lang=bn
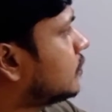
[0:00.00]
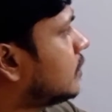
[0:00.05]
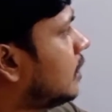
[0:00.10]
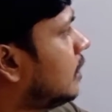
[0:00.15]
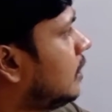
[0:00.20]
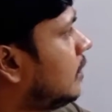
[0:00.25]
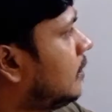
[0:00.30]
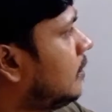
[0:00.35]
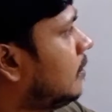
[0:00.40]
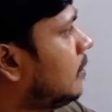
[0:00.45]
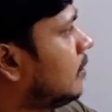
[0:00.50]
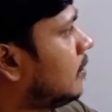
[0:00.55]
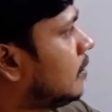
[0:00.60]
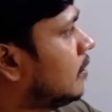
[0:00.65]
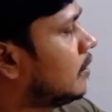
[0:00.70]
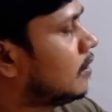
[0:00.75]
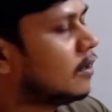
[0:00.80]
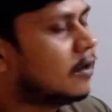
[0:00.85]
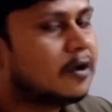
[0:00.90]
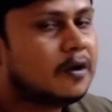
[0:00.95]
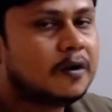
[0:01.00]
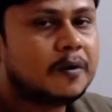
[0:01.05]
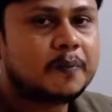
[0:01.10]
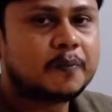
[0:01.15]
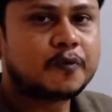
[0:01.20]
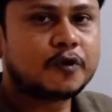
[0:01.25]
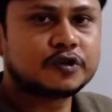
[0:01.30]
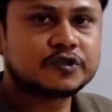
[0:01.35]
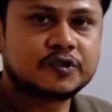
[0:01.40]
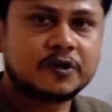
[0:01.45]
সালের
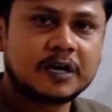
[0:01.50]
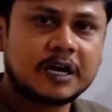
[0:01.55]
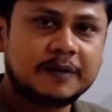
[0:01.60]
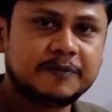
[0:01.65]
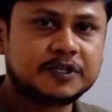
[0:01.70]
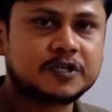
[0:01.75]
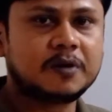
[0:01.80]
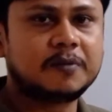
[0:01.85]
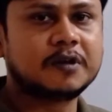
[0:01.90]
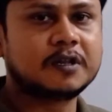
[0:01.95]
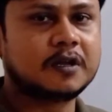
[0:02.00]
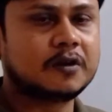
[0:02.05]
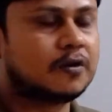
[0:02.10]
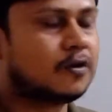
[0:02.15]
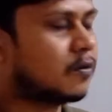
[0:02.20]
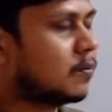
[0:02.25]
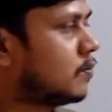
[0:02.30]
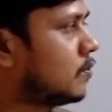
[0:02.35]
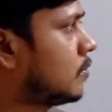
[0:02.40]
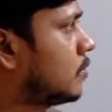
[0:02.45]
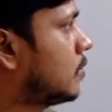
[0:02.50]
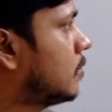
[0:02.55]
প্রশ্নটা আমি সমাধান করব